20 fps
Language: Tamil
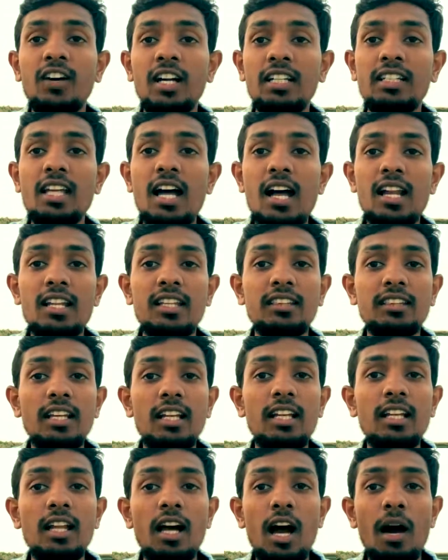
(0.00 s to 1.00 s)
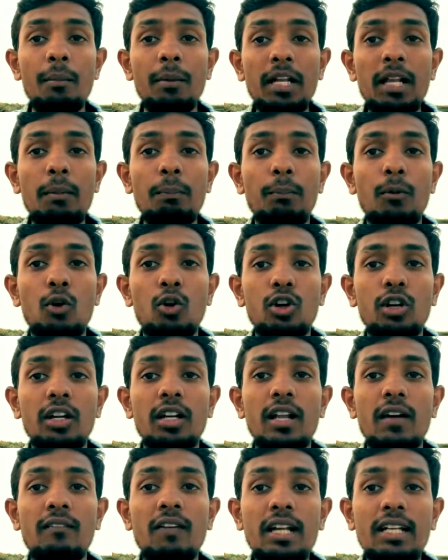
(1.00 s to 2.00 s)
வட்டாரத்தில்
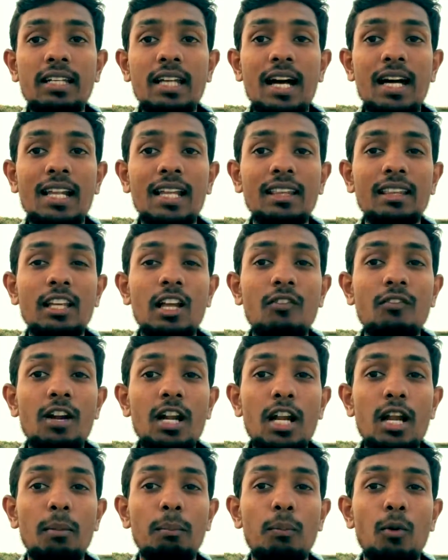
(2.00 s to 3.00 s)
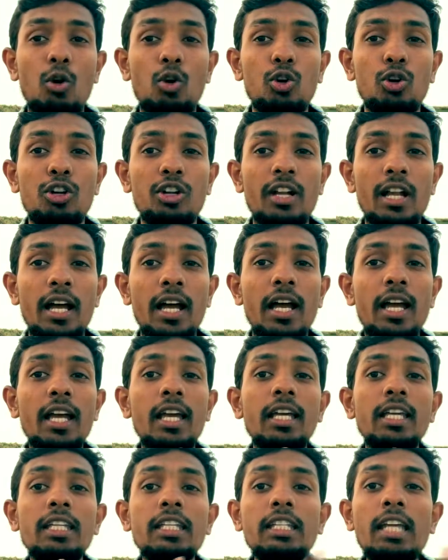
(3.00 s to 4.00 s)
அமரப்போகின்ற வட்டாரத்தில் வெல்லப்போகின்ற
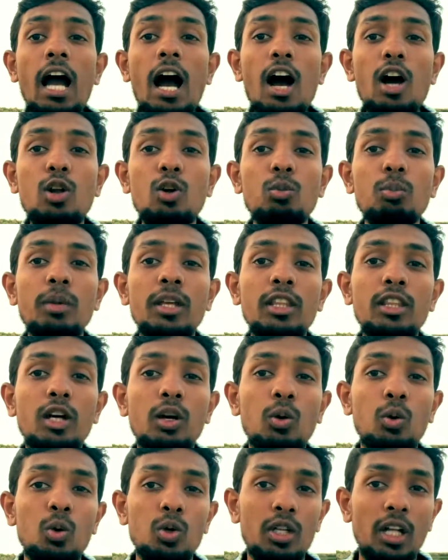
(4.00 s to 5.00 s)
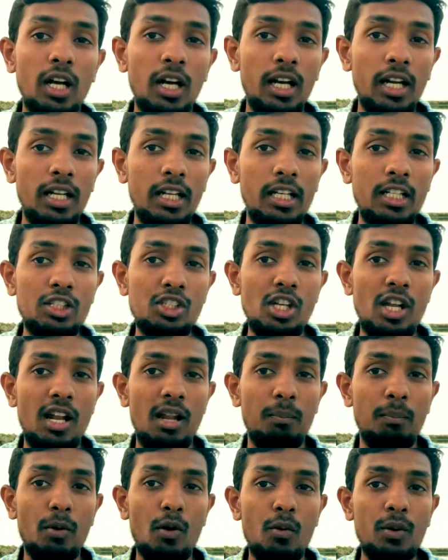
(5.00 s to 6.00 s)
யாரும் இந்த கூட்டங்களுக்கு
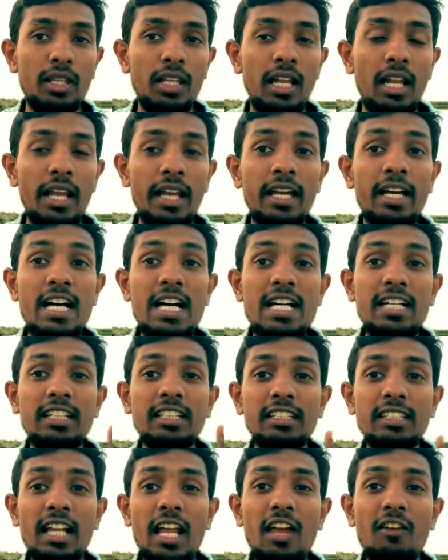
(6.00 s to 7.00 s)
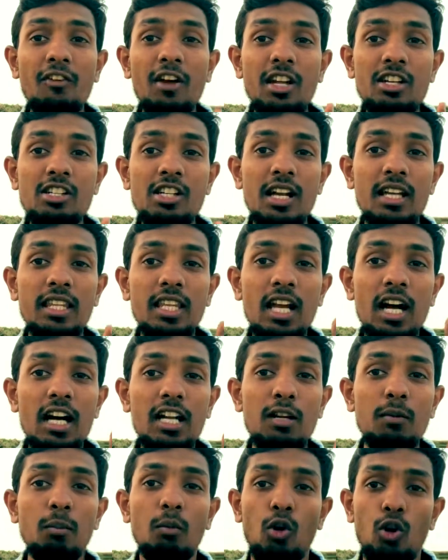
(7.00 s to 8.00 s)
செல்லப் போவதில்லை நிறைவேற்று
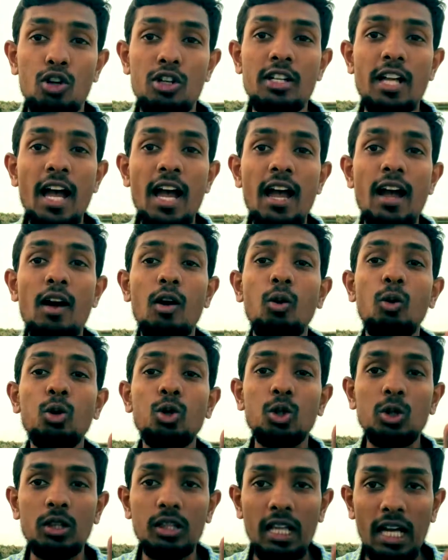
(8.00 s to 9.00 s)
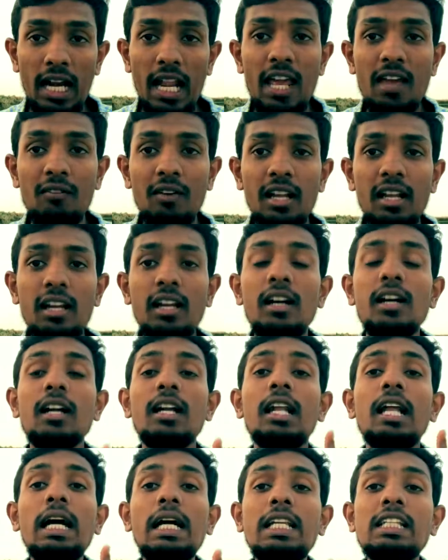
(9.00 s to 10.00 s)
அதிகாரம் கொண்ட ஒரு தலைவர்
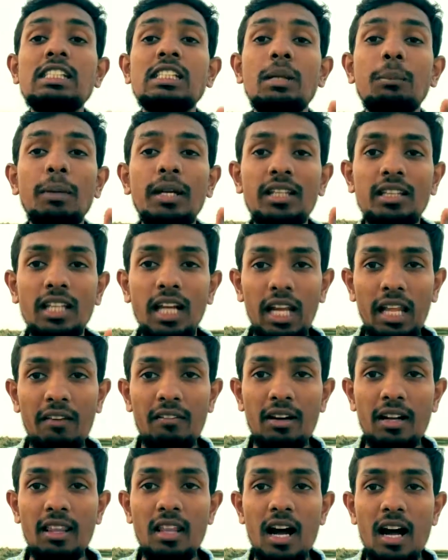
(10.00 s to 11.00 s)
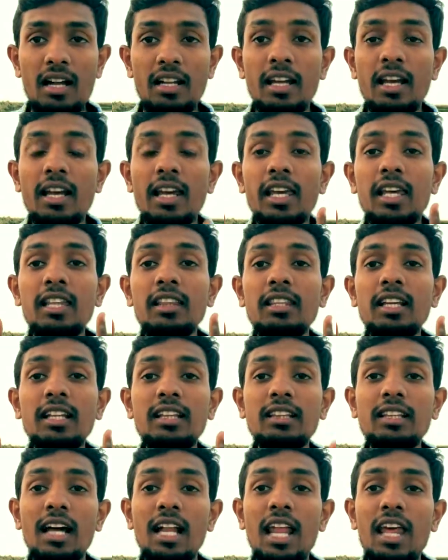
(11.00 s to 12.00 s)
நகரசபை தலைவர் தான்
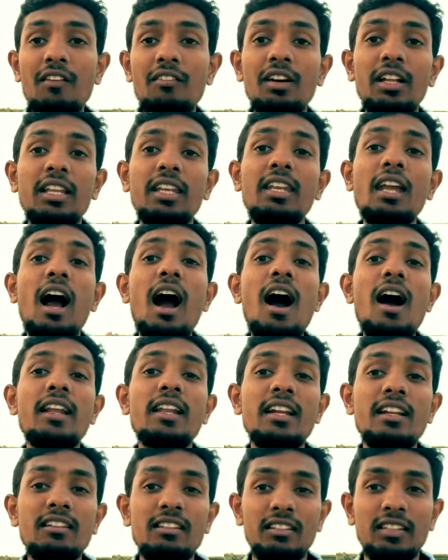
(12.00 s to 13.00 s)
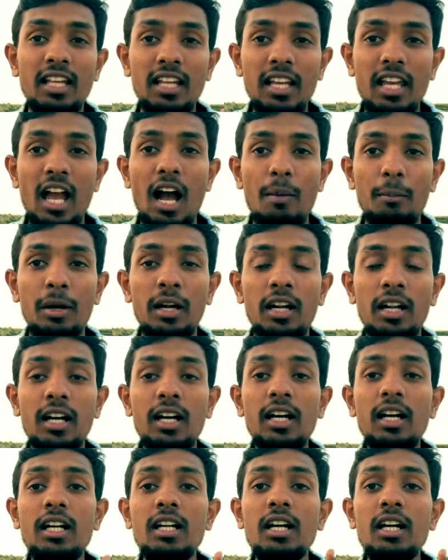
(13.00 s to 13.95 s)
இந்த தலைவர் யார் என்று தெரியாமல்